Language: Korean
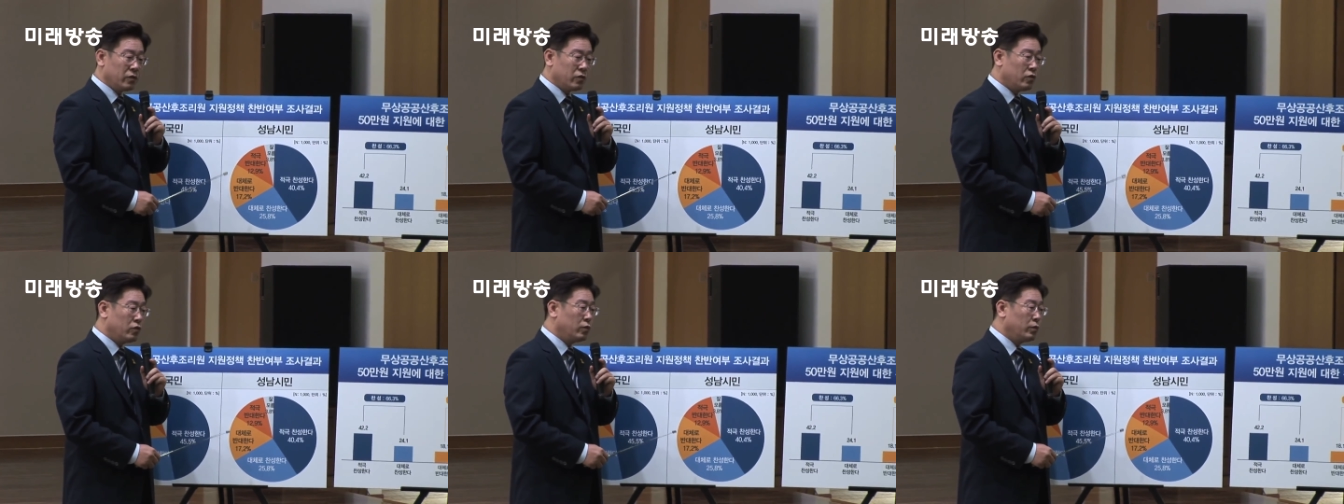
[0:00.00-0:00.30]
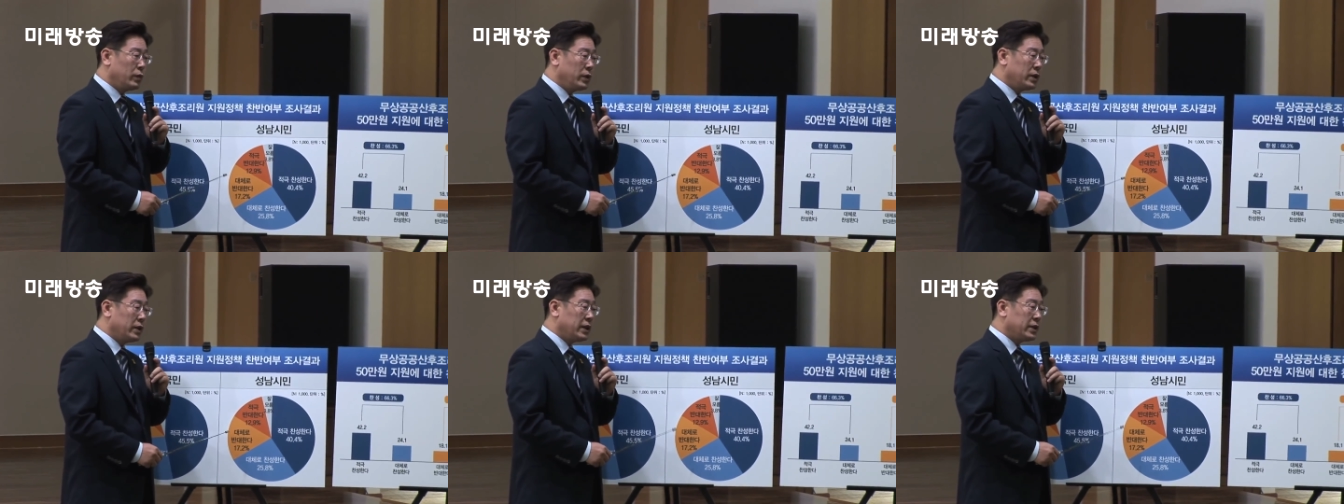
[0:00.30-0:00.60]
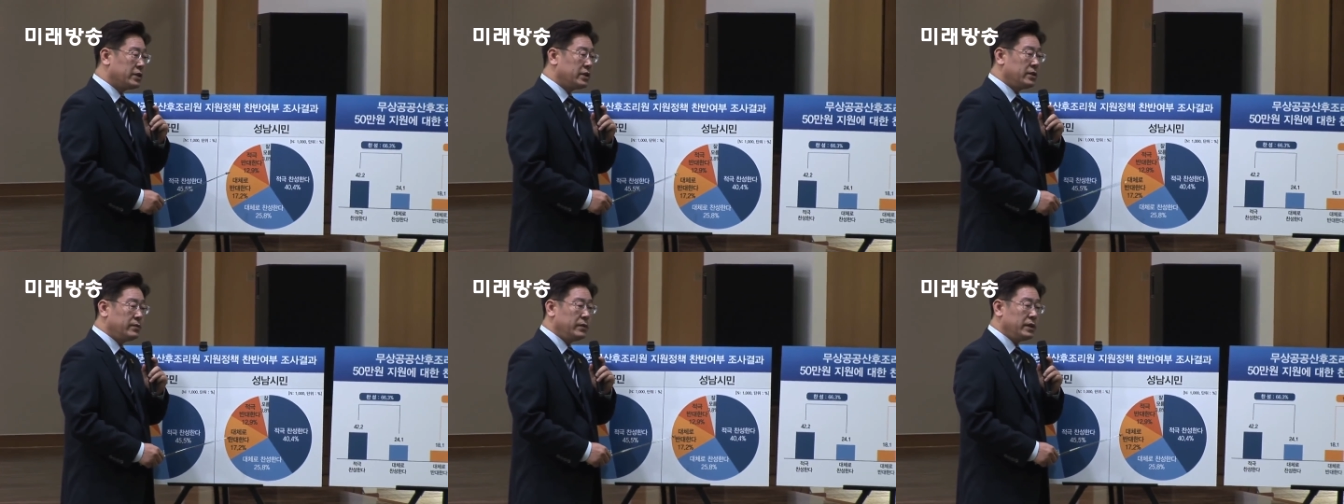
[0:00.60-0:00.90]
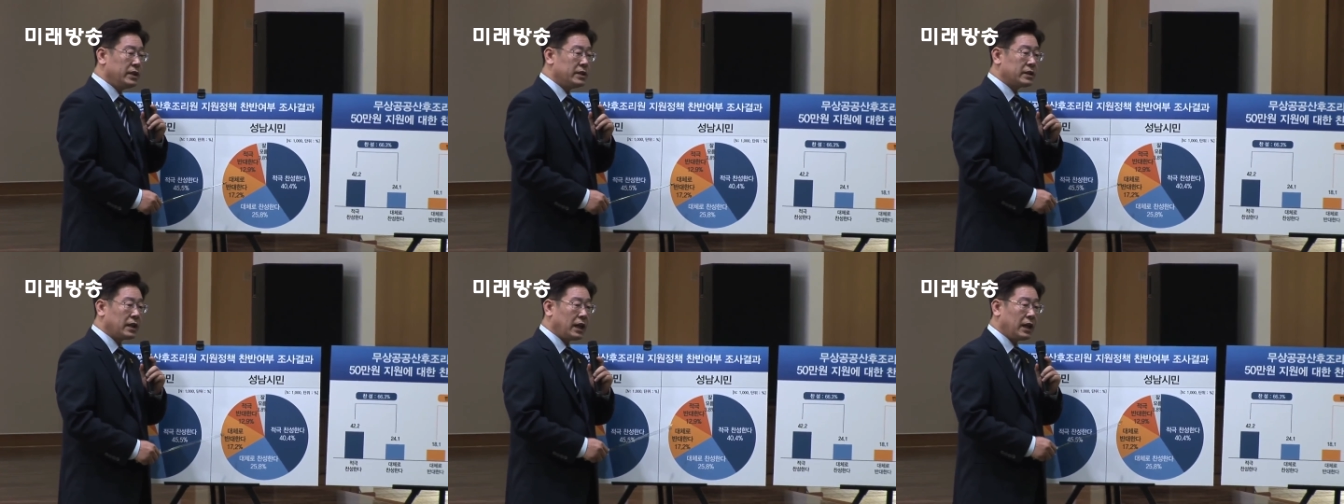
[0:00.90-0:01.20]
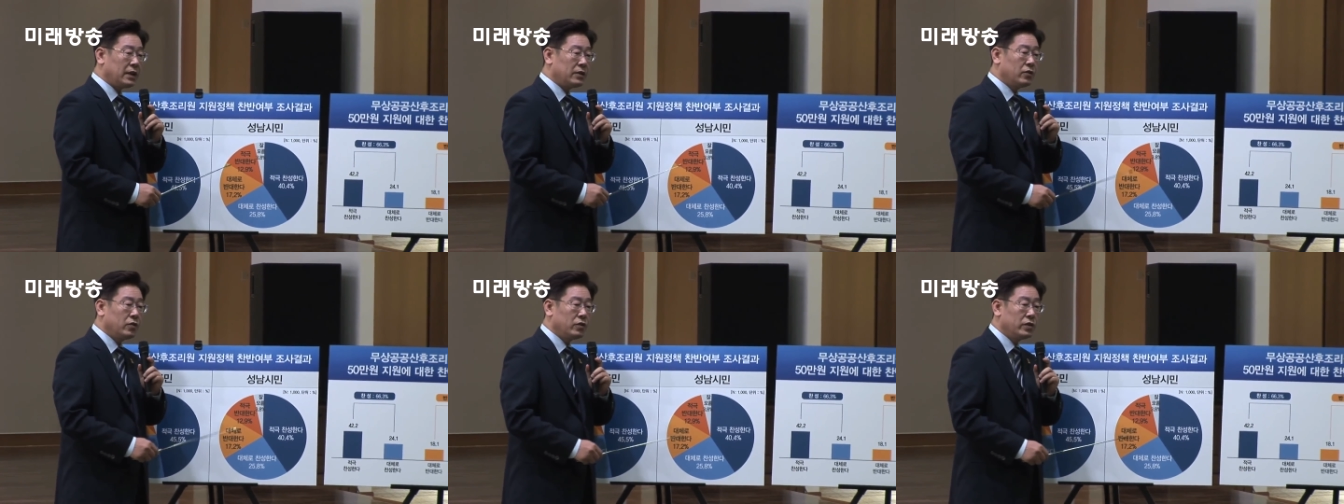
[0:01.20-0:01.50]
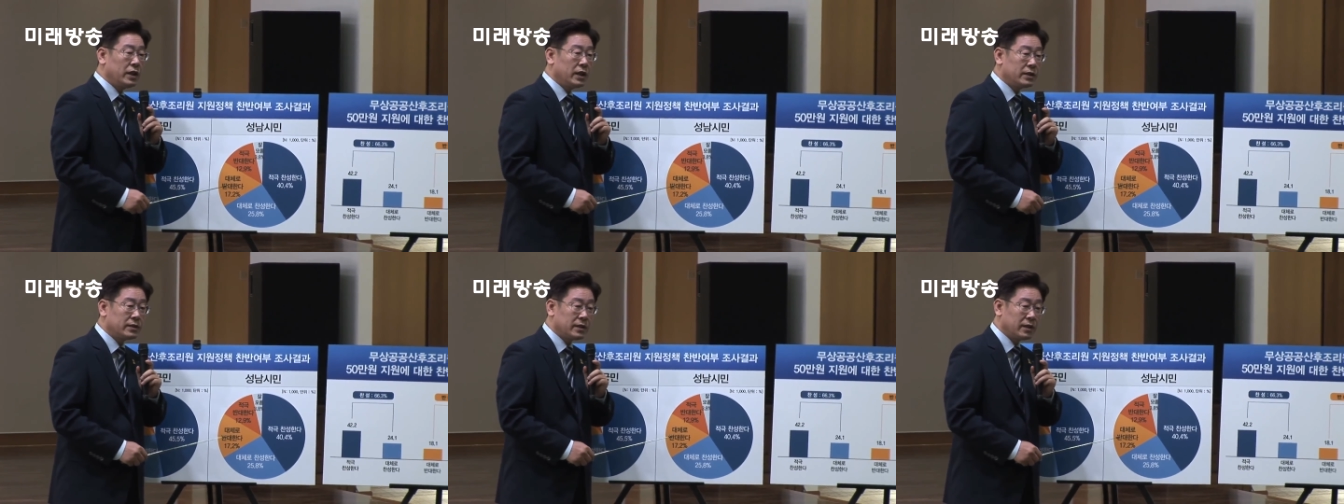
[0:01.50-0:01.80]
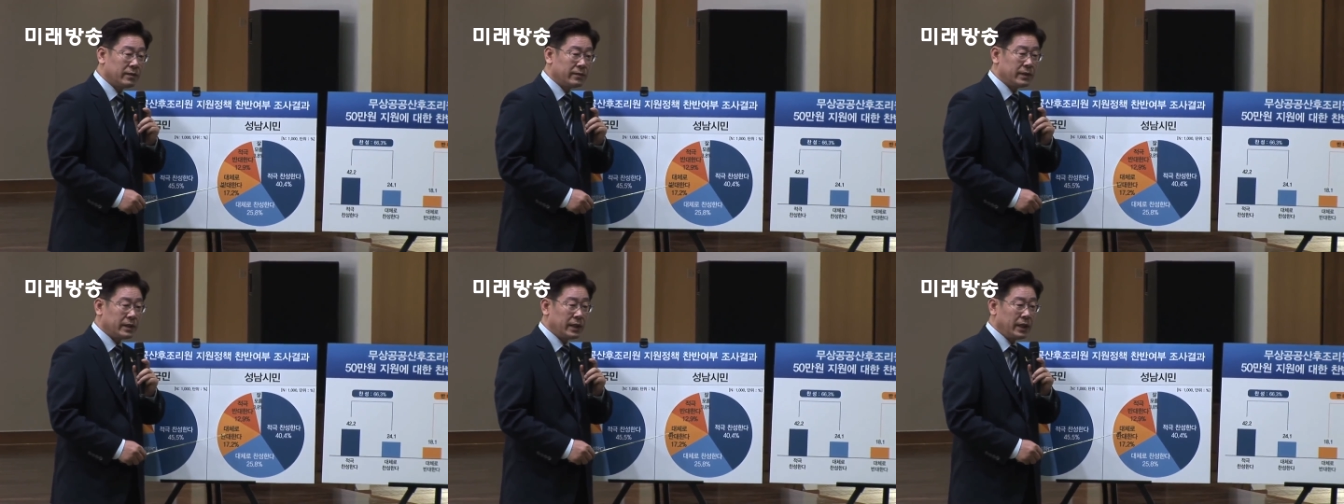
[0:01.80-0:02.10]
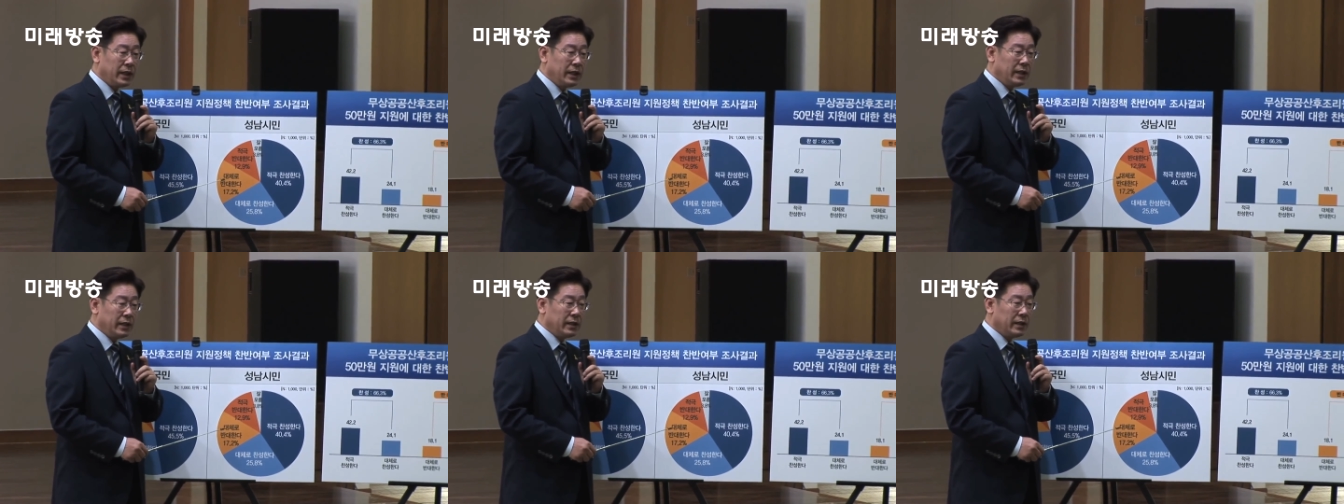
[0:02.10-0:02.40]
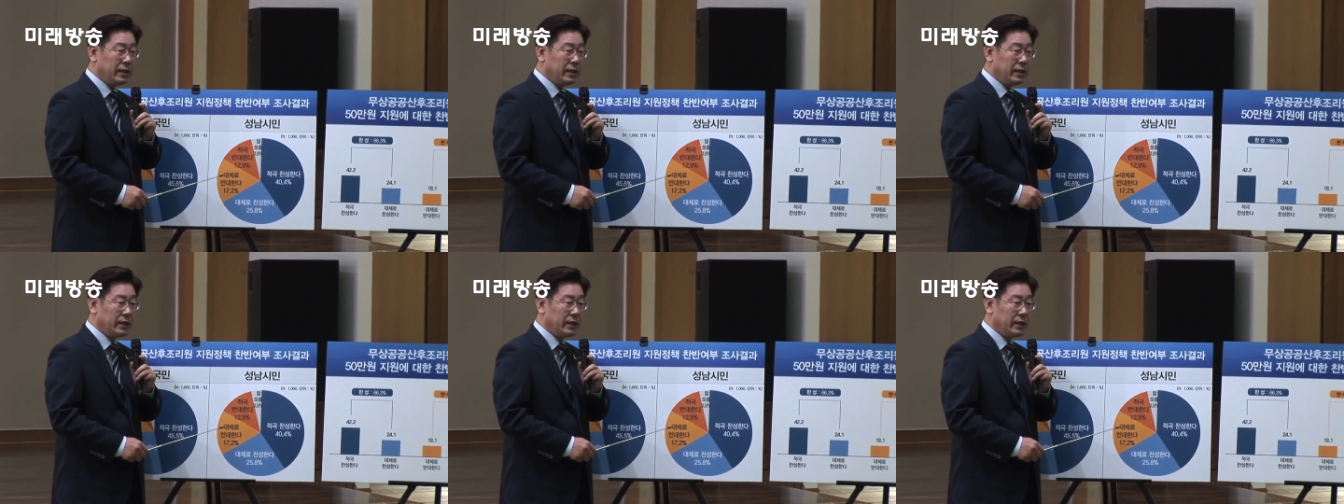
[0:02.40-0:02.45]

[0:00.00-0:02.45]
국민과 시민이 다 동의하는 사업인데